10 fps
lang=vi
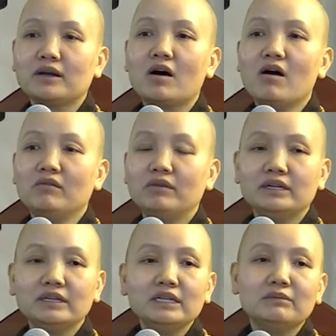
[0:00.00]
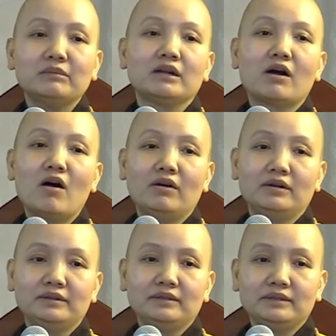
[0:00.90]
mình có, với những gì mình có.
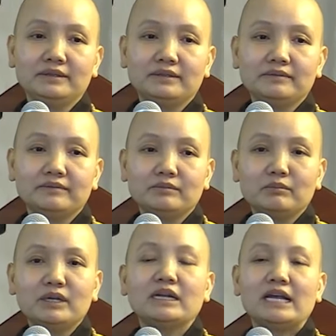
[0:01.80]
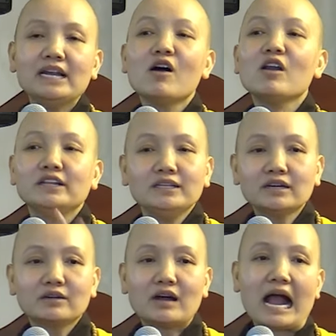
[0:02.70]
Mình nghĩ đó là
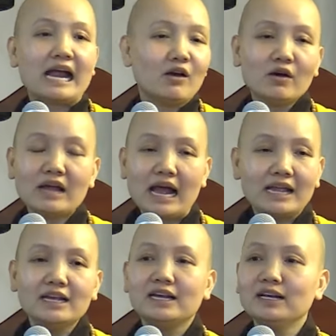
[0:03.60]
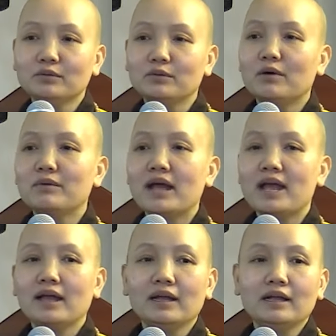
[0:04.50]
nhất rồi, ai nói ai ý kiến cũng không
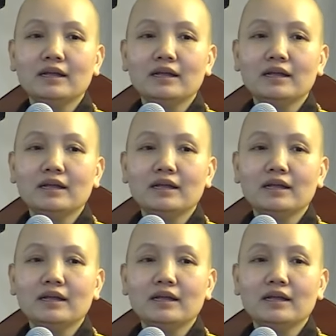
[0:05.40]
nghe,